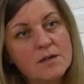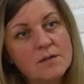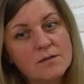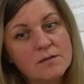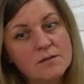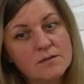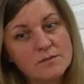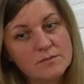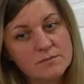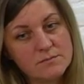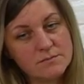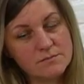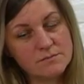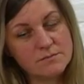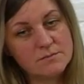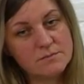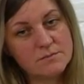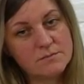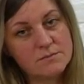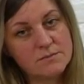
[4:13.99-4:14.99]
Эм,
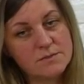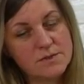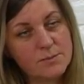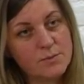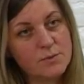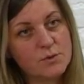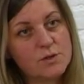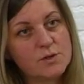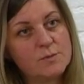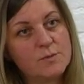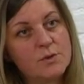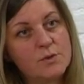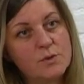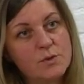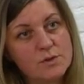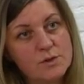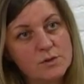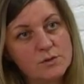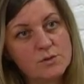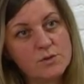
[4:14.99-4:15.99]
запросы
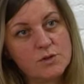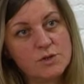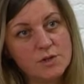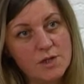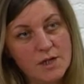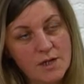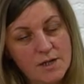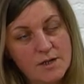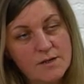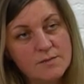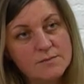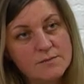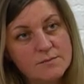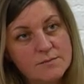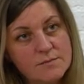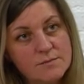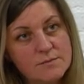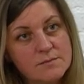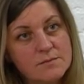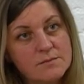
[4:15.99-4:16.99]
приходят от учителей.
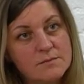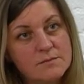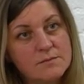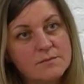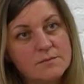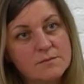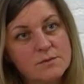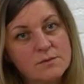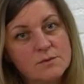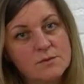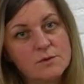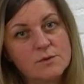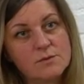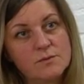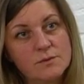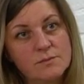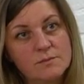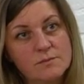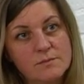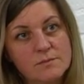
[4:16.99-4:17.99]
То есть
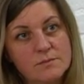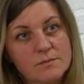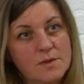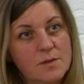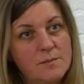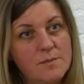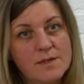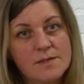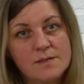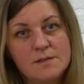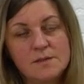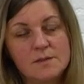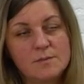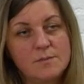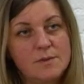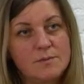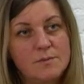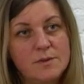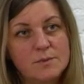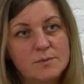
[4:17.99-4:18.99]
вот на басне,
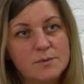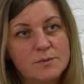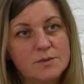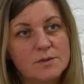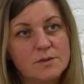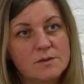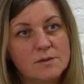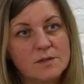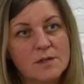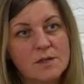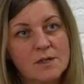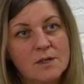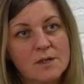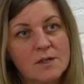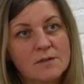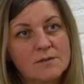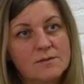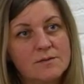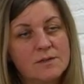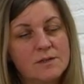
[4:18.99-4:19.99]
например, просто
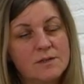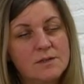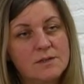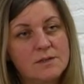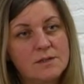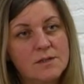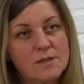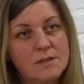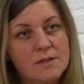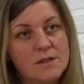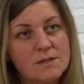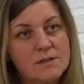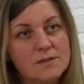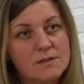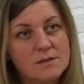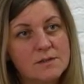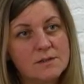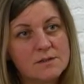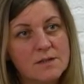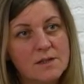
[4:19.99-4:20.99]
все
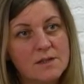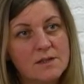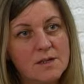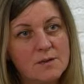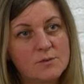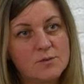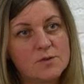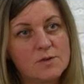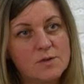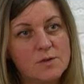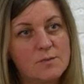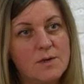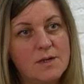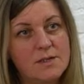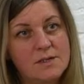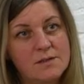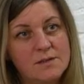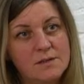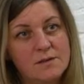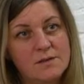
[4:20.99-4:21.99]
единогласно сказали, нам нужны
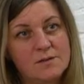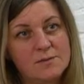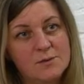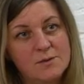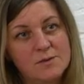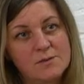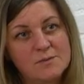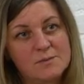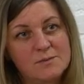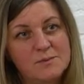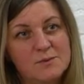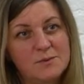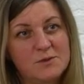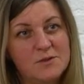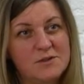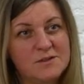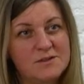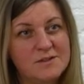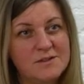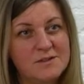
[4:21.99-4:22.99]
басни. И вот
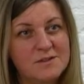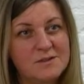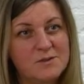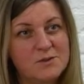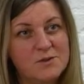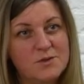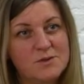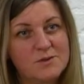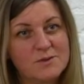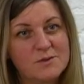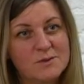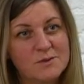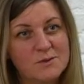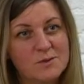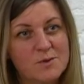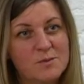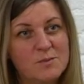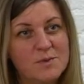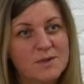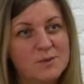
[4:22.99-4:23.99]
получился очень
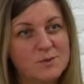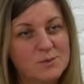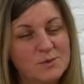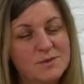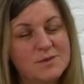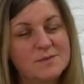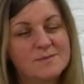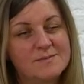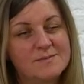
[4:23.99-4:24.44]
крутой продукт.